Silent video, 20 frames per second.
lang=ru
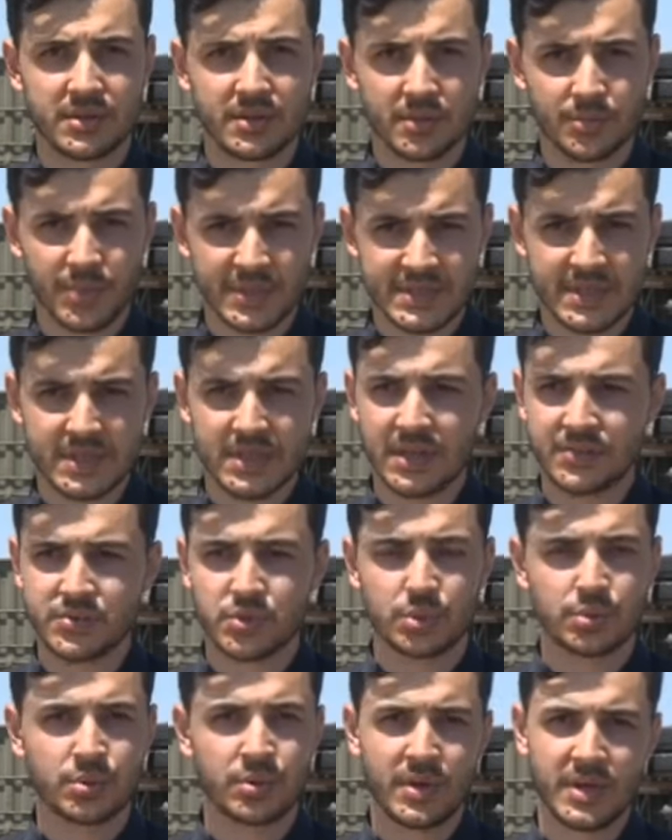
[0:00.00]
э,
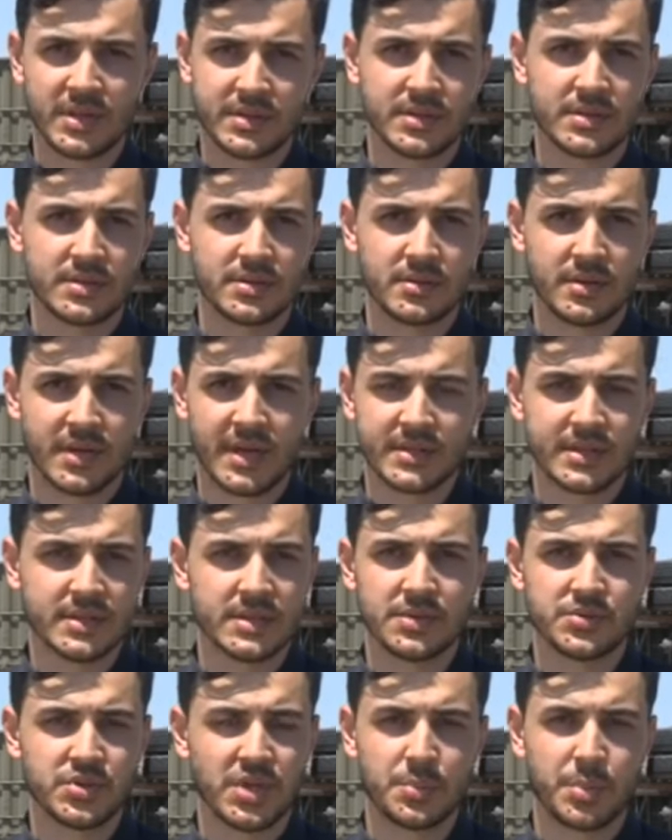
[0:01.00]
пострадавших, но это, к этой
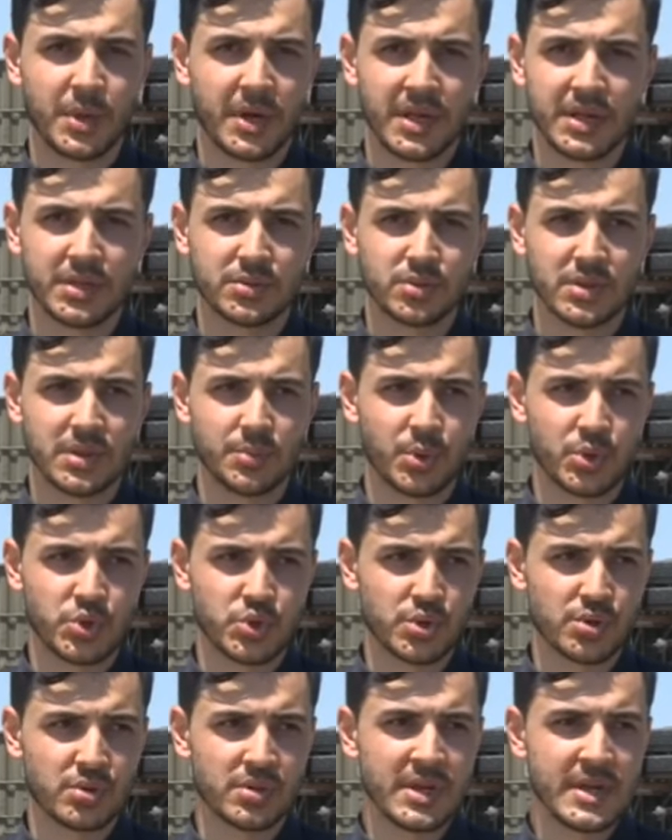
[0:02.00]
девочке пока никто не
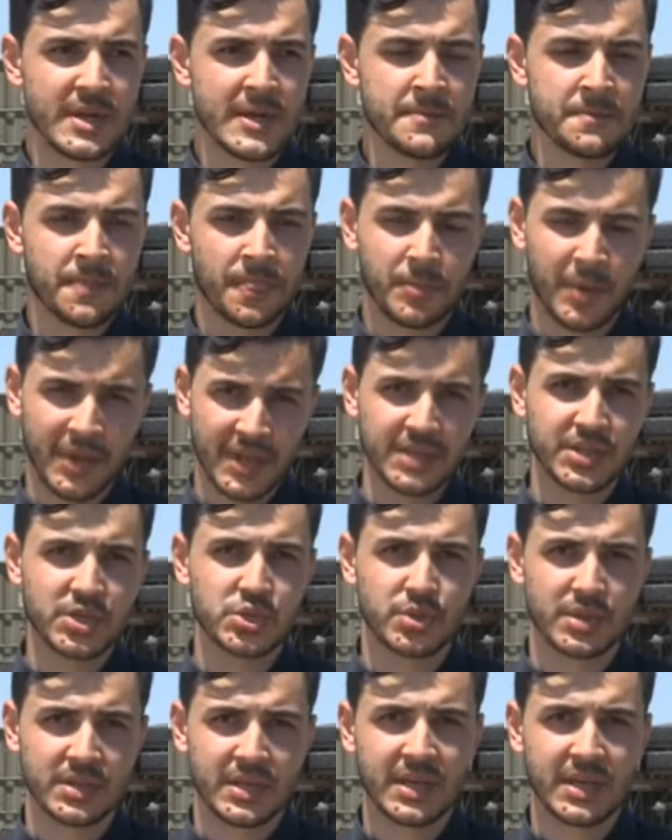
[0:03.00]
пришел. Понятно, что она